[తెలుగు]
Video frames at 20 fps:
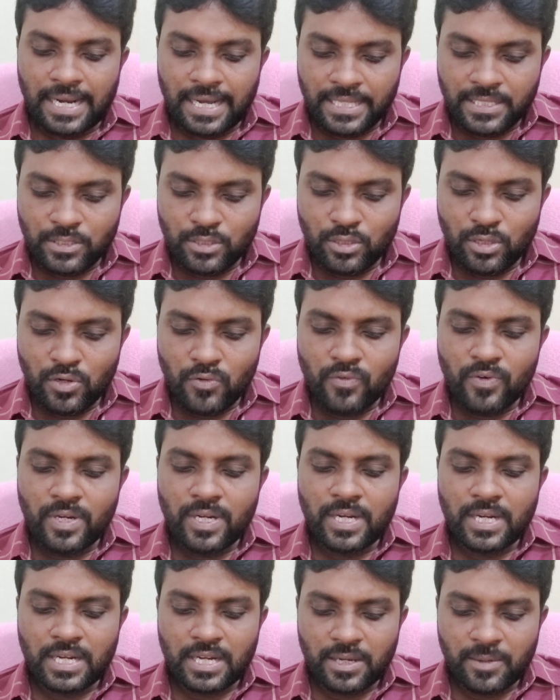గదిలో
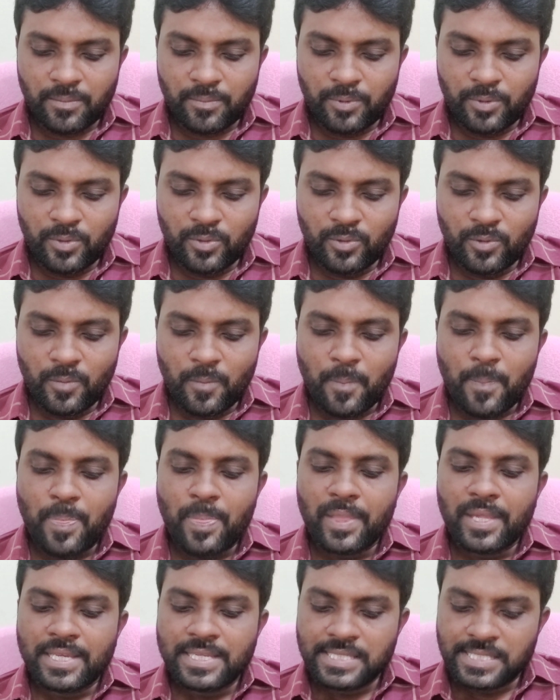ఉన్న డబ్బులు
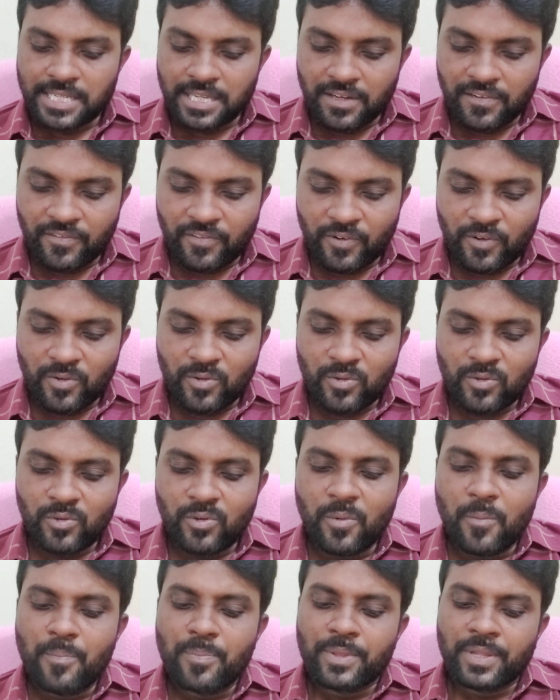సెల్
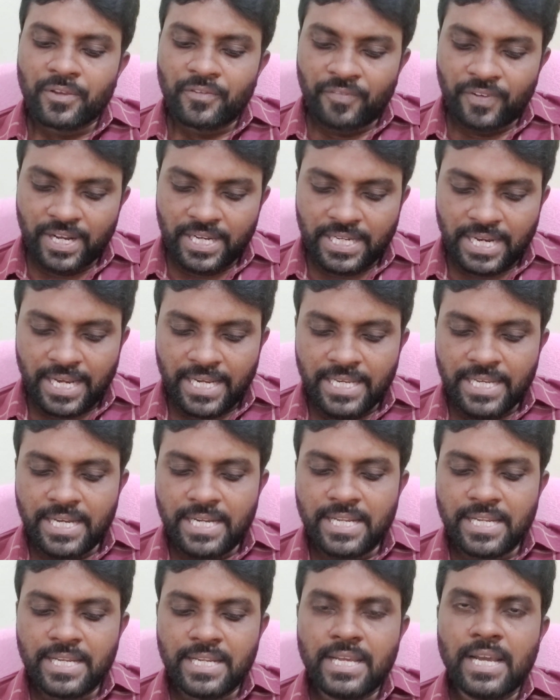ఫోన్లు
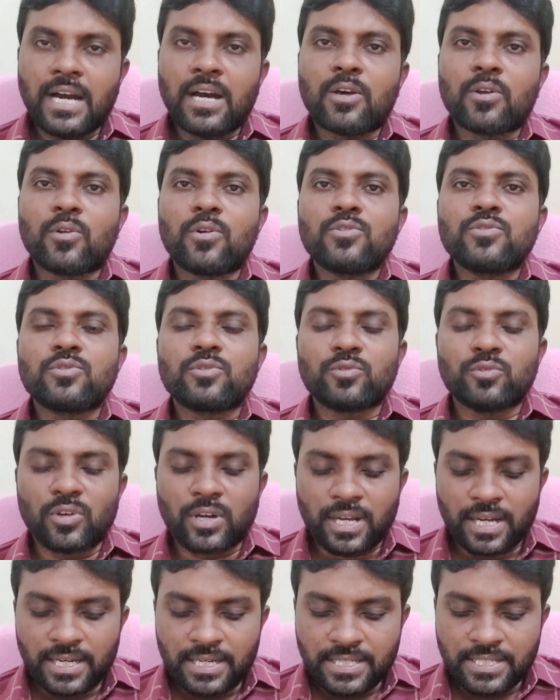వీటన్నింటినీ ఆ రోజు
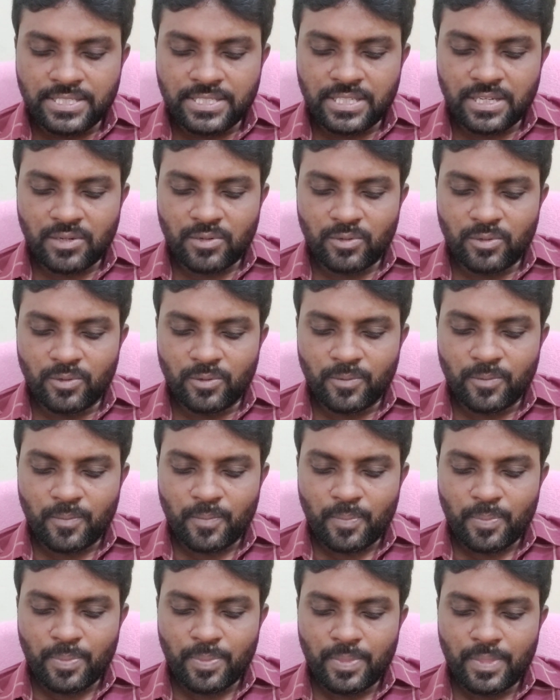దొంగలించారు
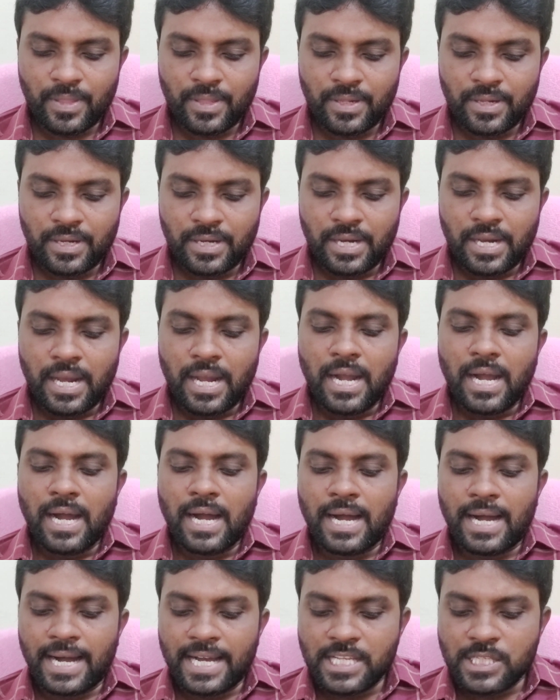
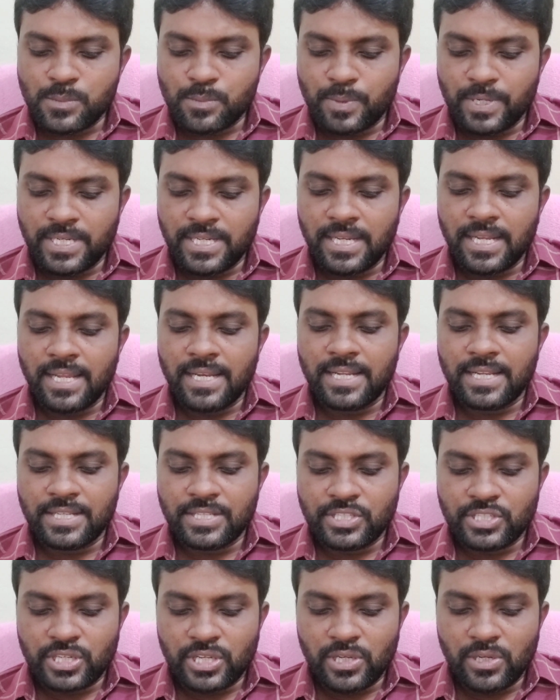హాస్పిటల్ అనే
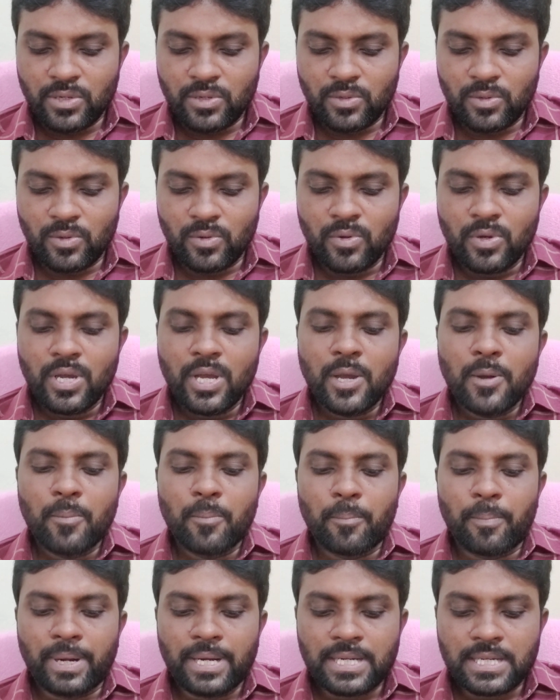జైల్లో
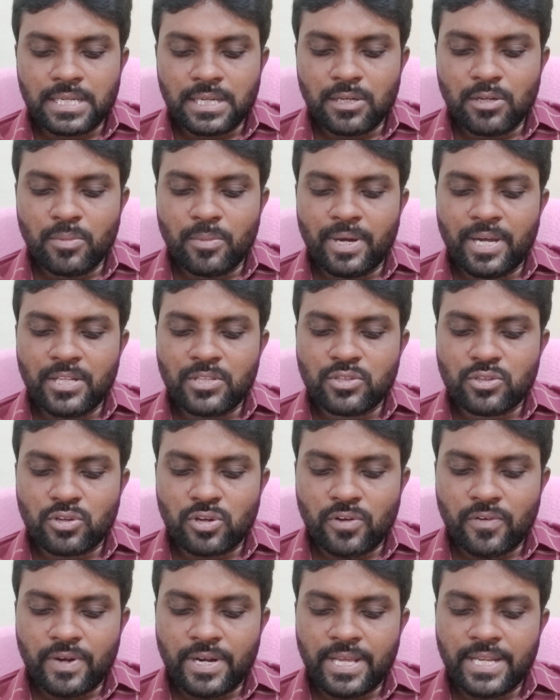బట్టలు
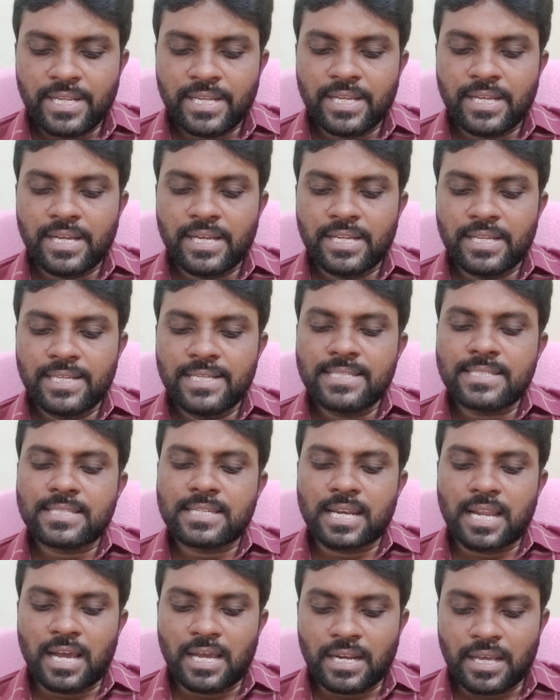మార్చుకోవడానికి కానీ
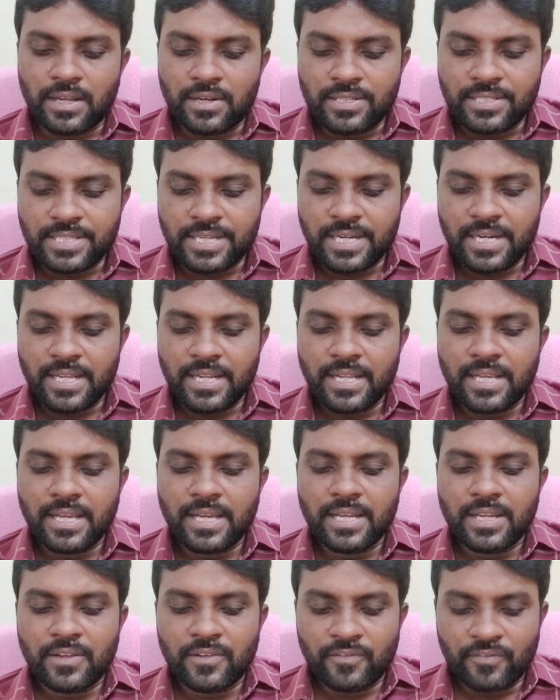స్నానాలు చేయడానికి
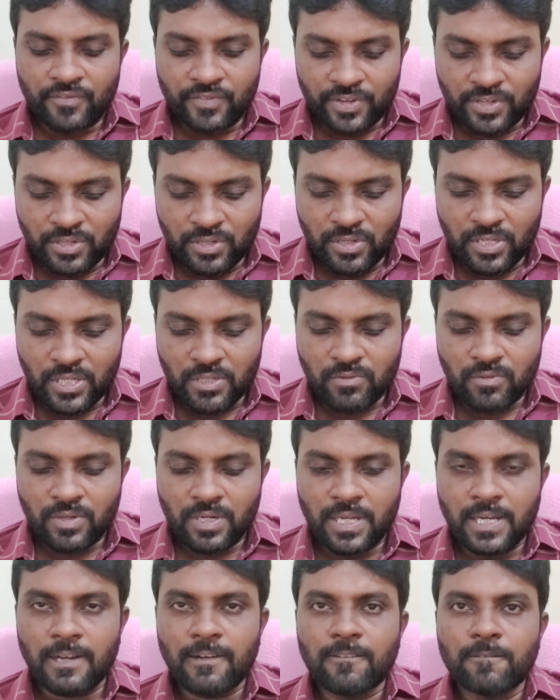కానీ వీలు
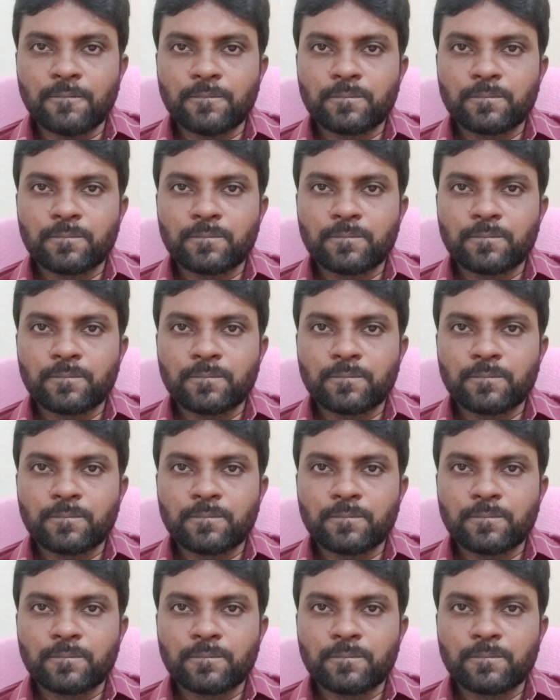లేకుండా